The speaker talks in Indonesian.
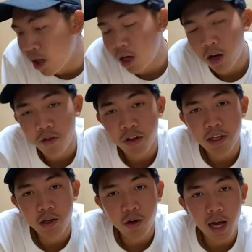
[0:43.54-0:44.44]

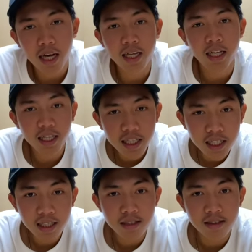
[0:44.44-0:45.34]
video kali
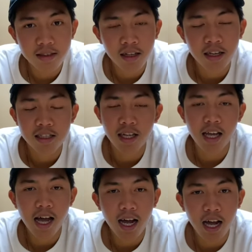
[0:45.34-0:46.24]
ini
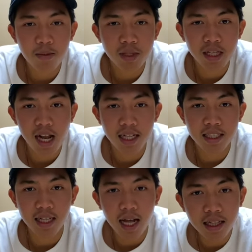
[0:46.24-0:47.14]
saya akan
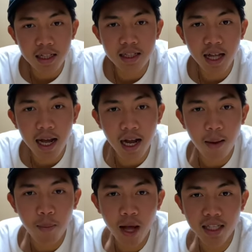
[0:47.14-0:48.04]
menjelaskan tentang
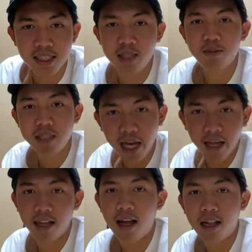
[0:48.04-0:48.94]
kapal
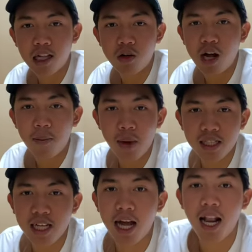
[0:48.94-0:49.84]
skipjack atau kapal
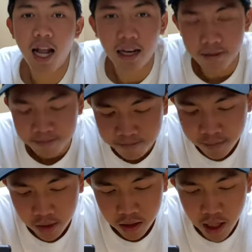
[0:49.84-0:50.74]
cakalan.
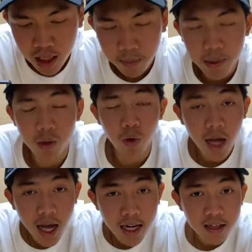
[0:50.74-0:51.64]
Yang
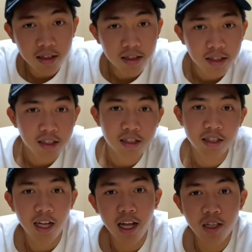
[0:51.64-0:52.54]
kebetulan
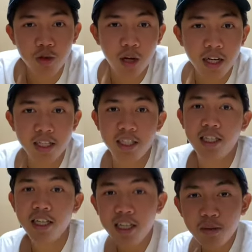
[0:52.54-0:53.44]
saya juga di
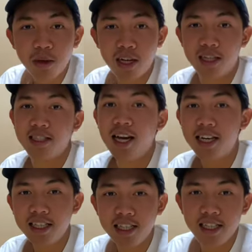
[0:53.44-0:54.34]
sini bekerja
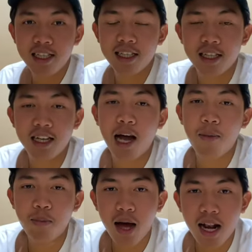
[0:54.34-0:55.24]
di
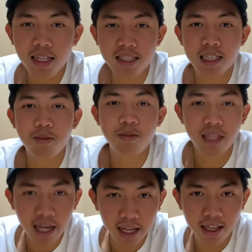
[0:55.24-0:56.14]
kapal skipjack.